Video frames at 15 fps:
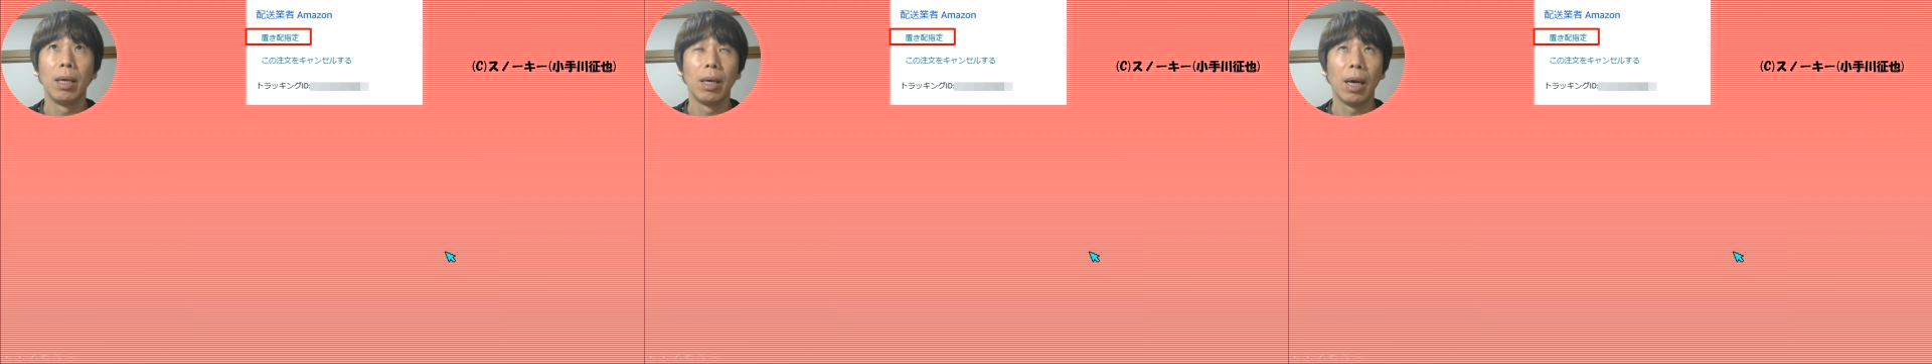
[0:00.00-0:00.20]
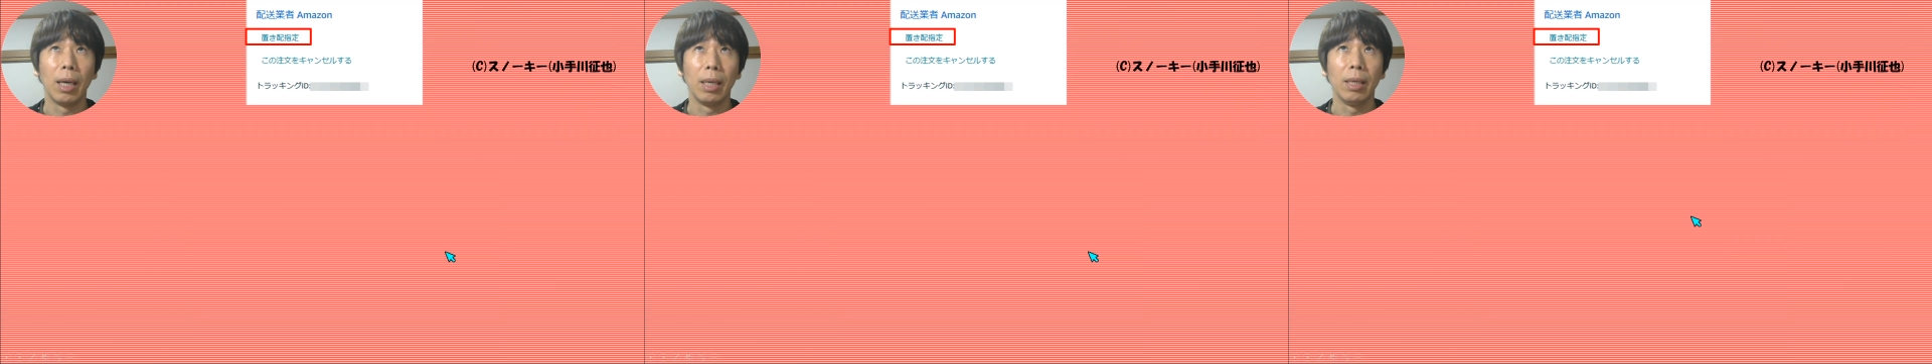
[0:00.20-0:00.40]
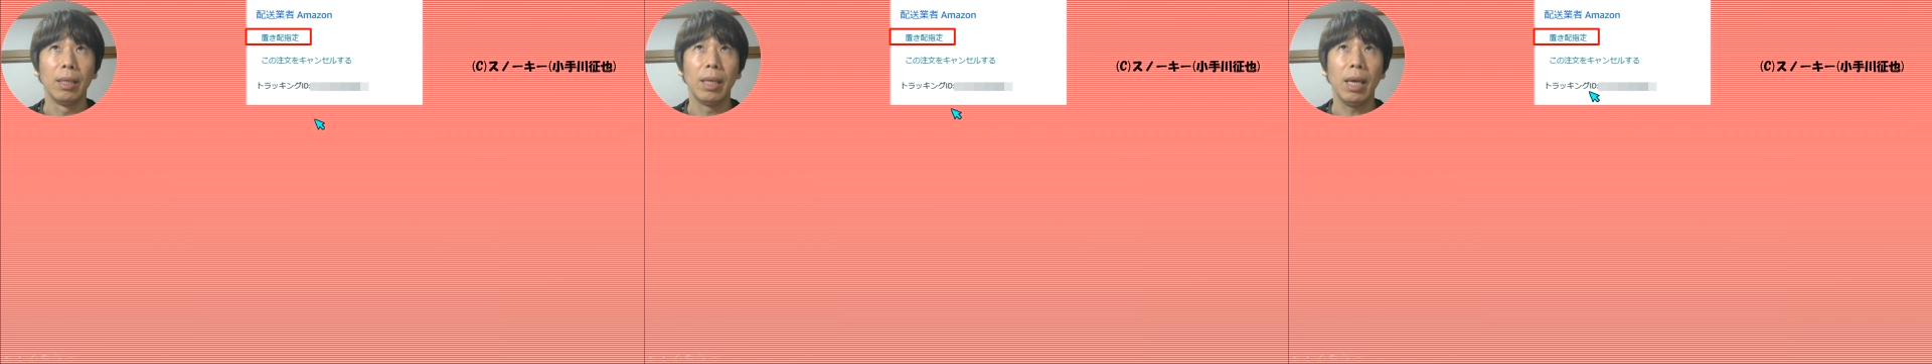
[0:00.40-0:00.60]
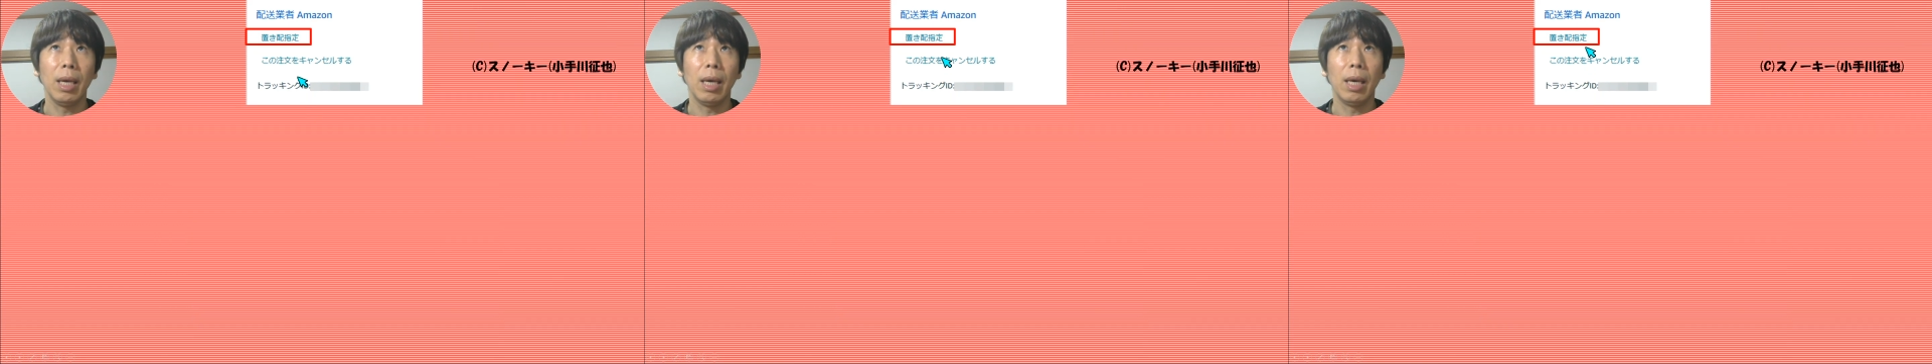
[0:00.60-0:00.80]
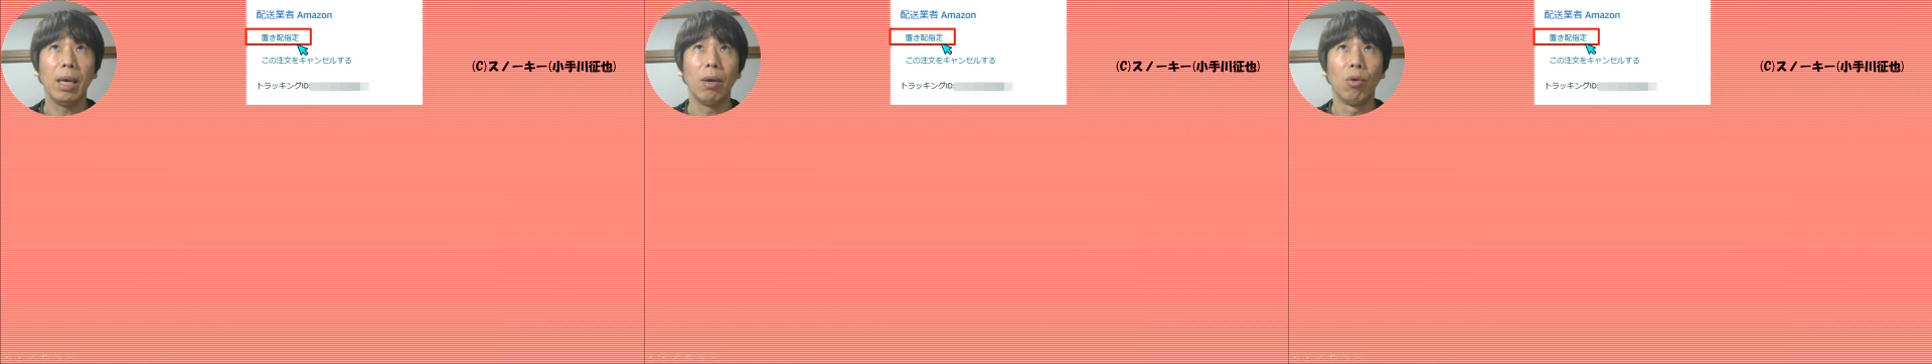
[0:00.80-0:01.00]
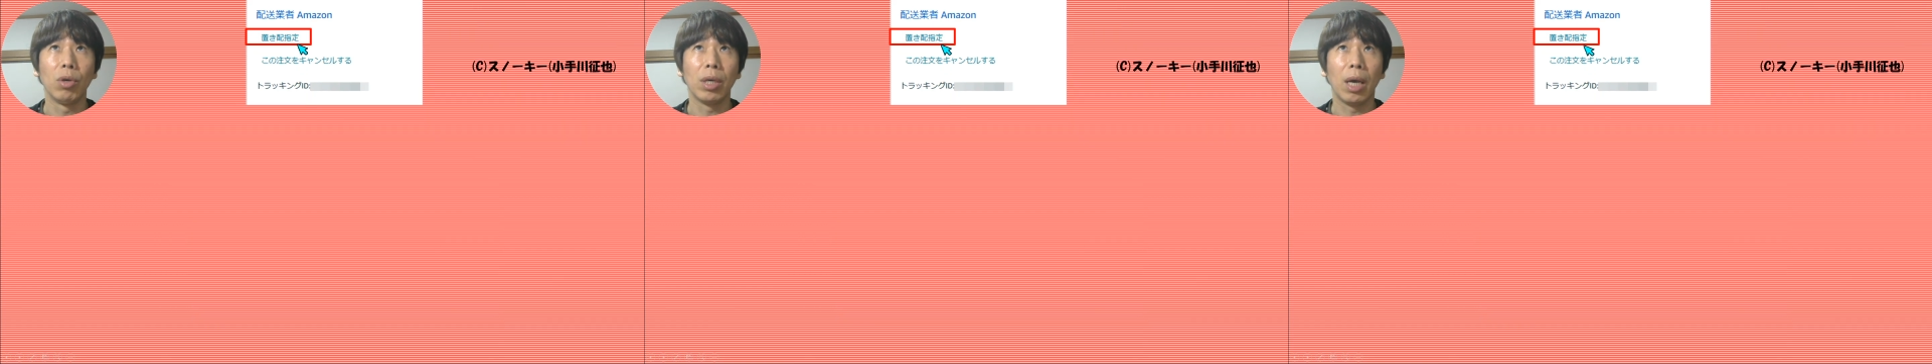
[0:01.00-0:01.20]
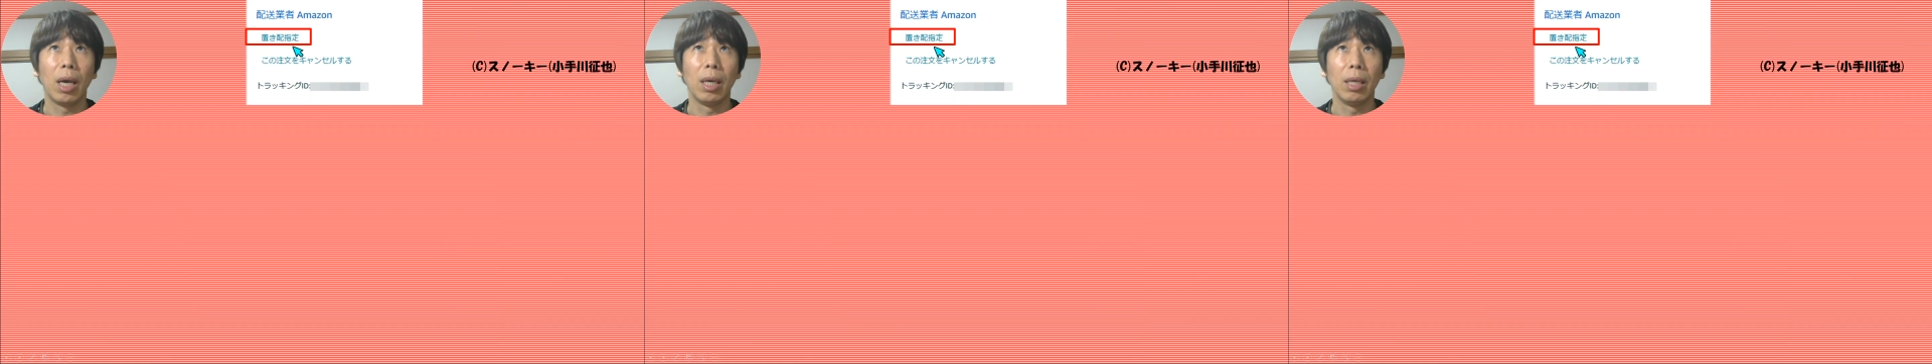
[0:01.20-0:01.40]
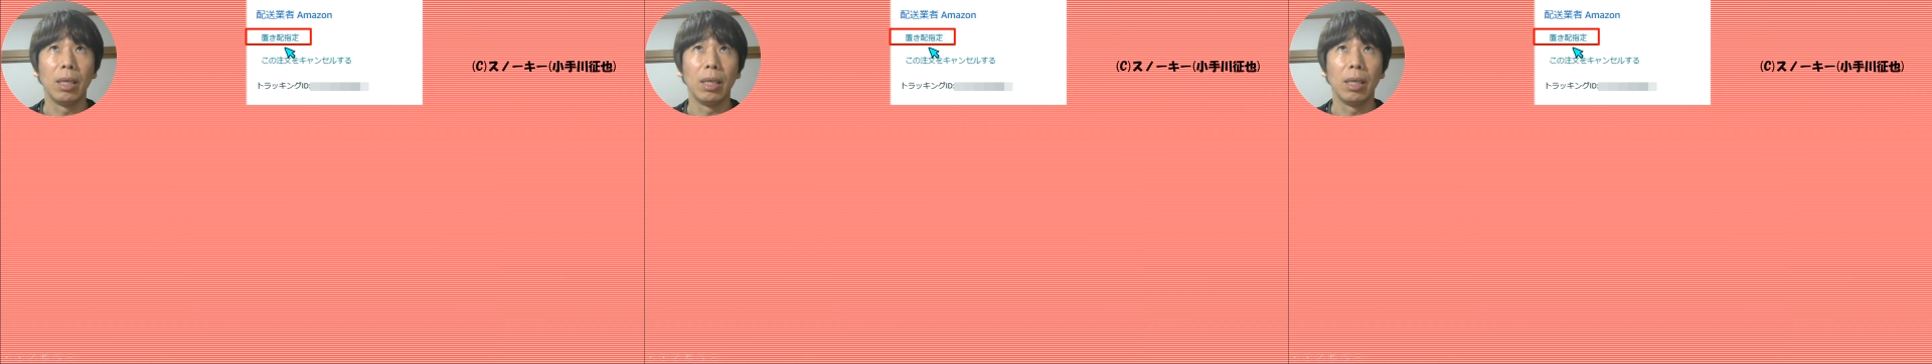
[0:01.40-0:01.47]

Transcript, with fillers: はい。で、置き配